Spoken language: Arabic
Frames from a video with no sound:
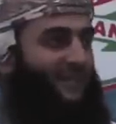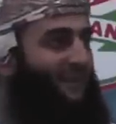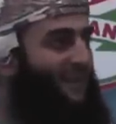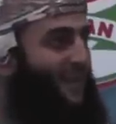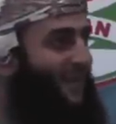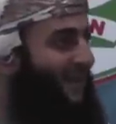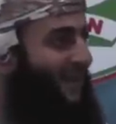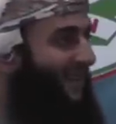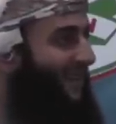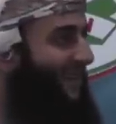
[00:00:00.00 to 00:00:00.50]

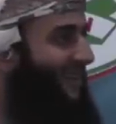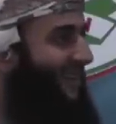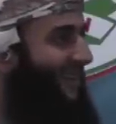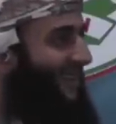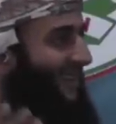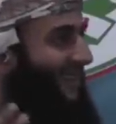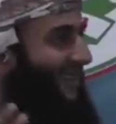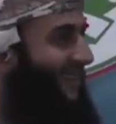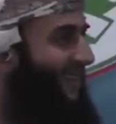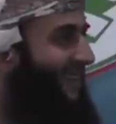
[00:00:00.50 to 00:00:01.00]
طبعا
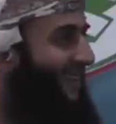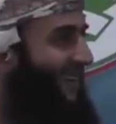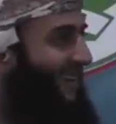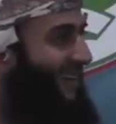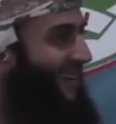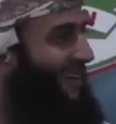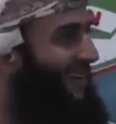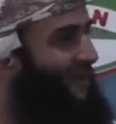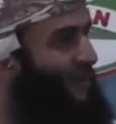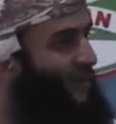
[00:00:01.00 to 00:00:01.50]

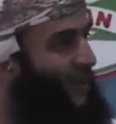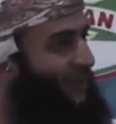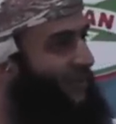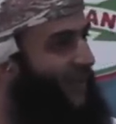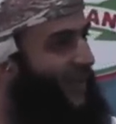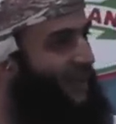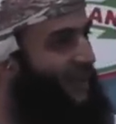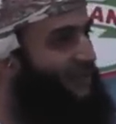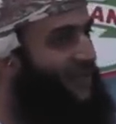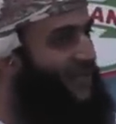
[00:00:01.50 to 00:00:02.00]

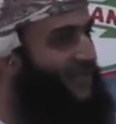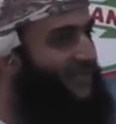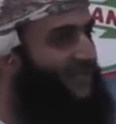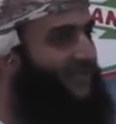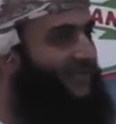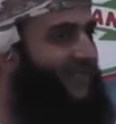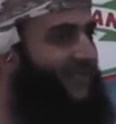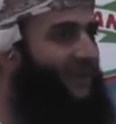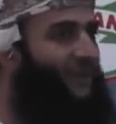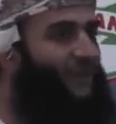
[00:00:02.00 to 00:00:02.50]
الخلفاء
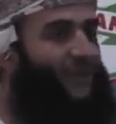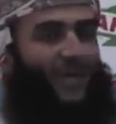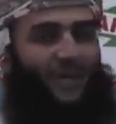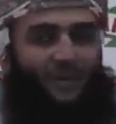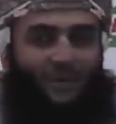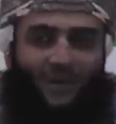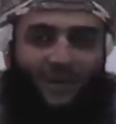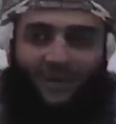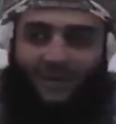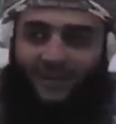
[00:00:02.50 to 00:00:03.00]
العباسيين كانوا
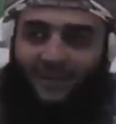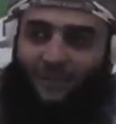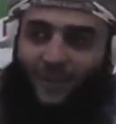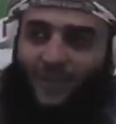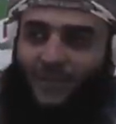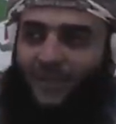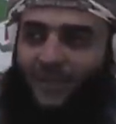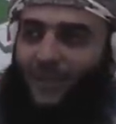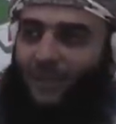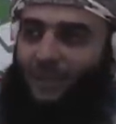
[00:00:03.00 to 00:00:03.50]
دائما
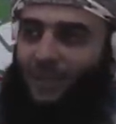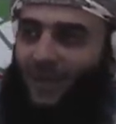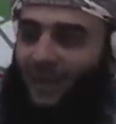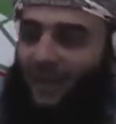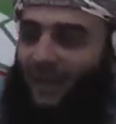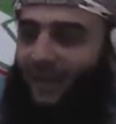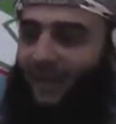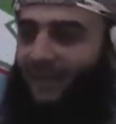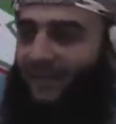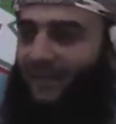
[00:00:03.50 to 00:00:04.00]
معتضد
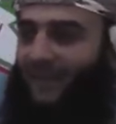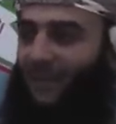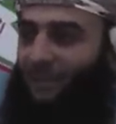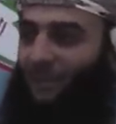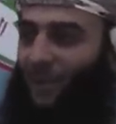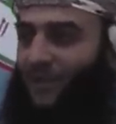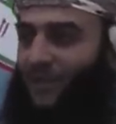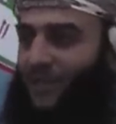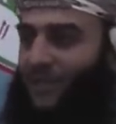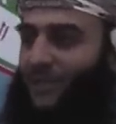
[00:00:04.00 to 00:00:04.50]
بالله
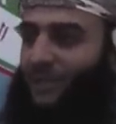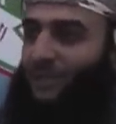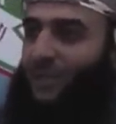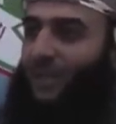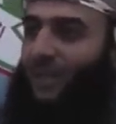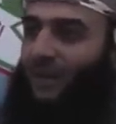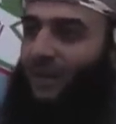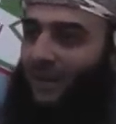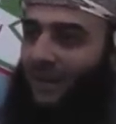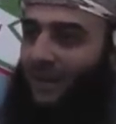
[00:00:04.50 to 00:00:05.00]
معتصم
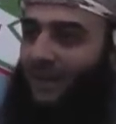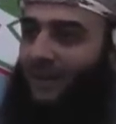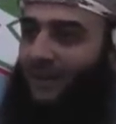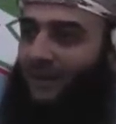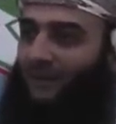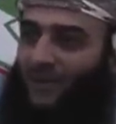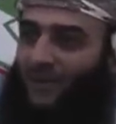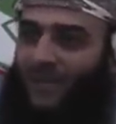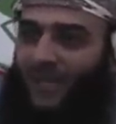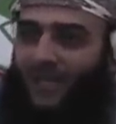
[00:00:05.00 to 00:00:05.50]
بالله
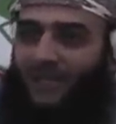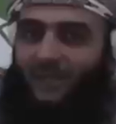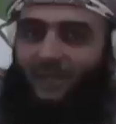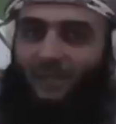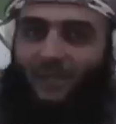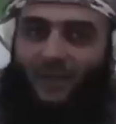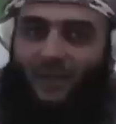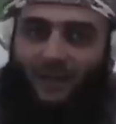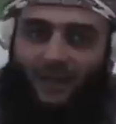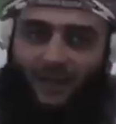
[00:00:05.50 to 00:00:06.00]

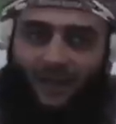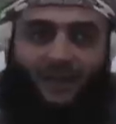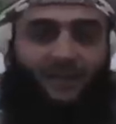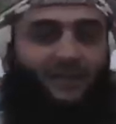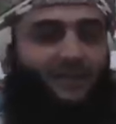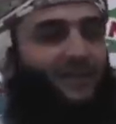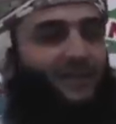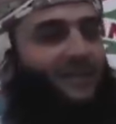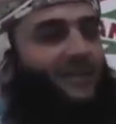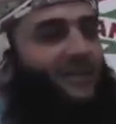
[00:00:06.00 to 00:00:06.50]
مستعصم بالله
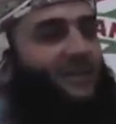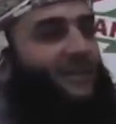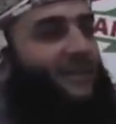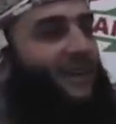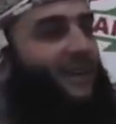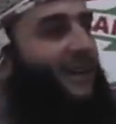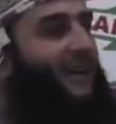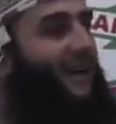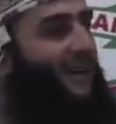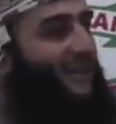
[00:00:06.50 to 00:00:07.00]

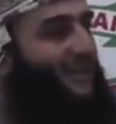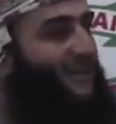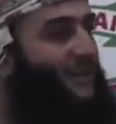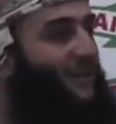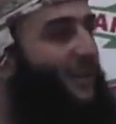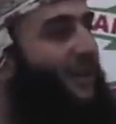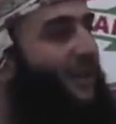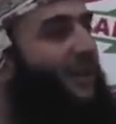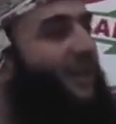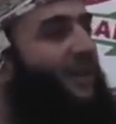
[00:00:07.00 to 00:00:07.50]

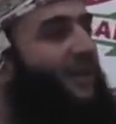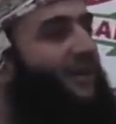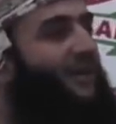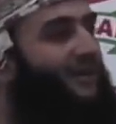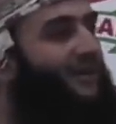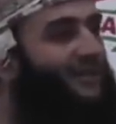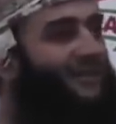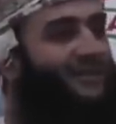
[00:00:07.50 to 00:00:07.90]
العابد بالله